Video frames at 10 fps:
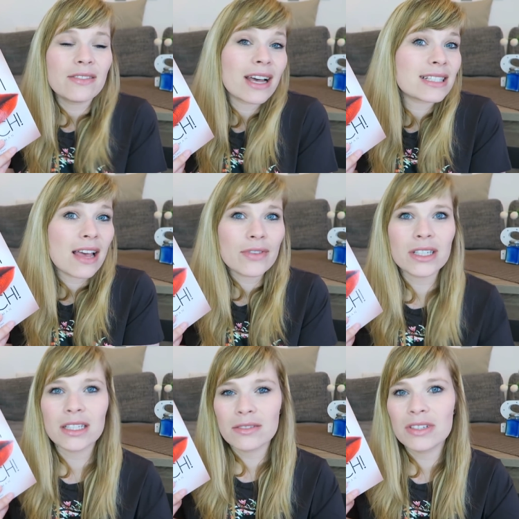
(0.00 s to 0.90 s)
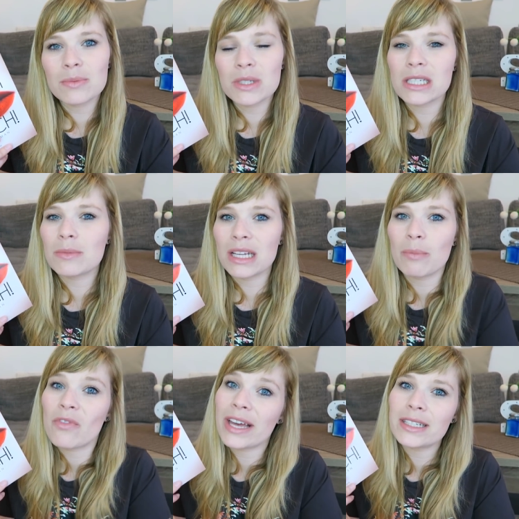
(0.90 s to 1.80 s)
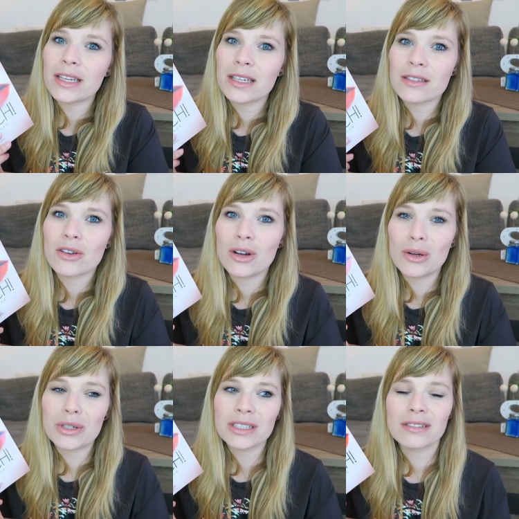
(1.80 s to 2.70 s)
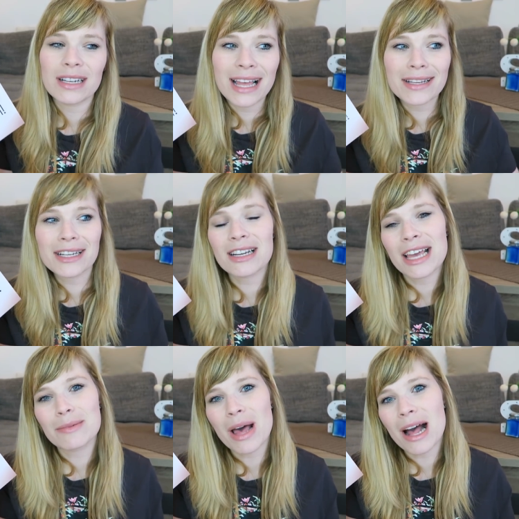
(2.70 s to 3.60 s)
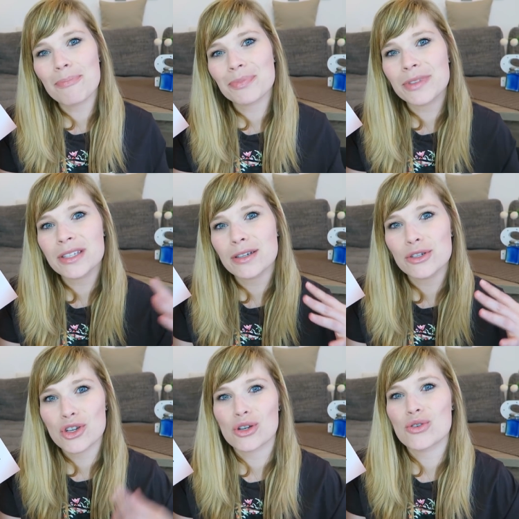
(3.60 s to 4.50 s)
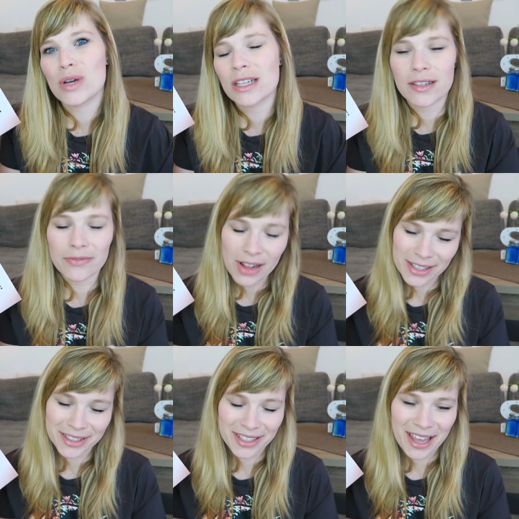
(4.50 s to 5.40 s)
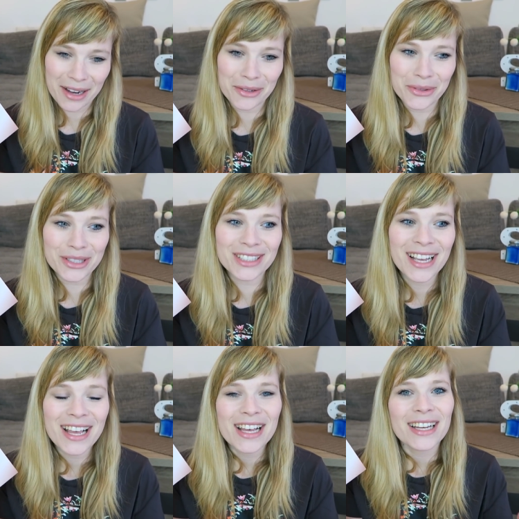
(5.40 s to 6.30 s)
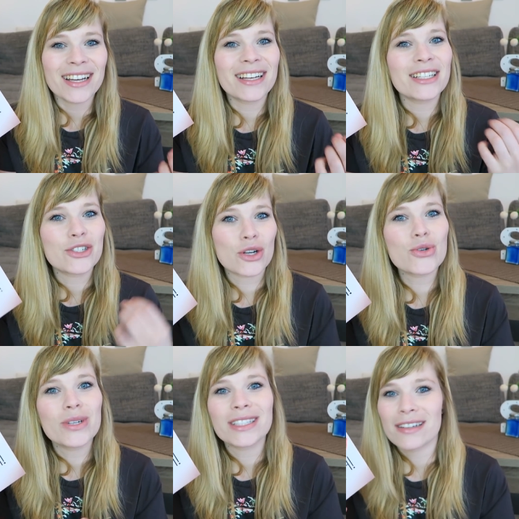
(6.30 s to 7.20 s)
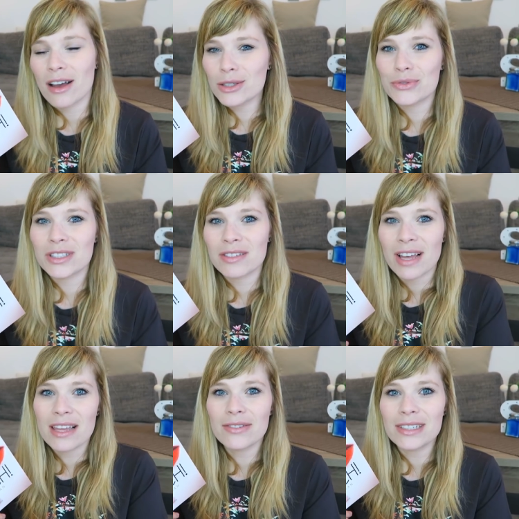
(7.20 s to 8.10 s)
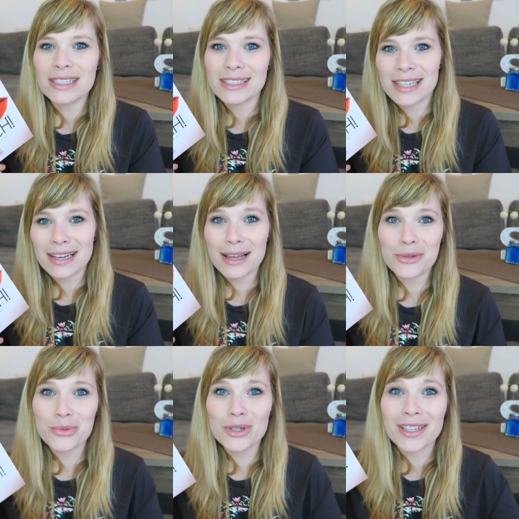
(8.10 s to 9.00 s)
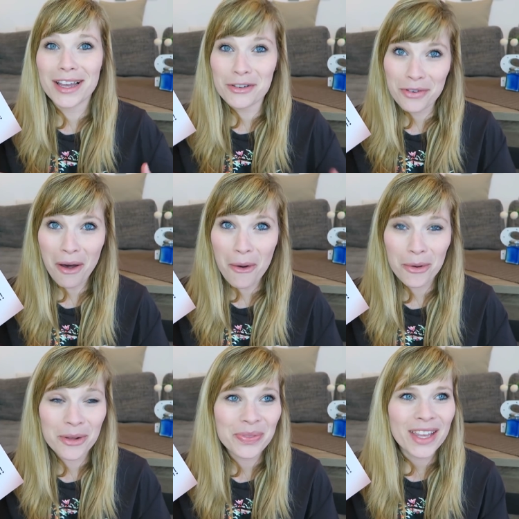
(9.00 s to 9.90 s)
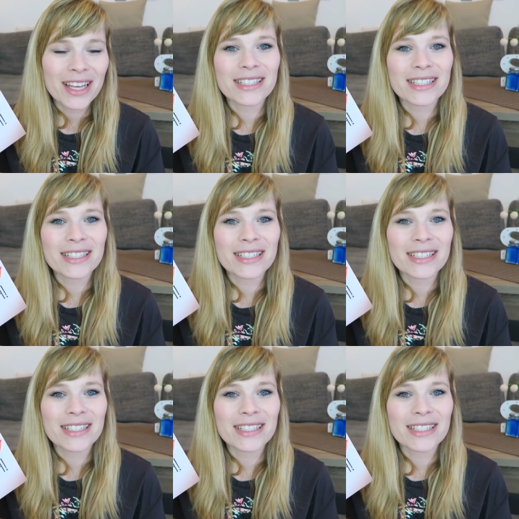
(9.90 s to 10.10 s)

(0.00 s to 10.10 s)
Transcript: sie weiß einfach nicht, wie es mit ihrem Leben weitergehen soll und lernt dann an einem Abend Joshua Falcon kennen. Und äh, Joshua ist genauso verzweifelt, denn er sucht eine Frau.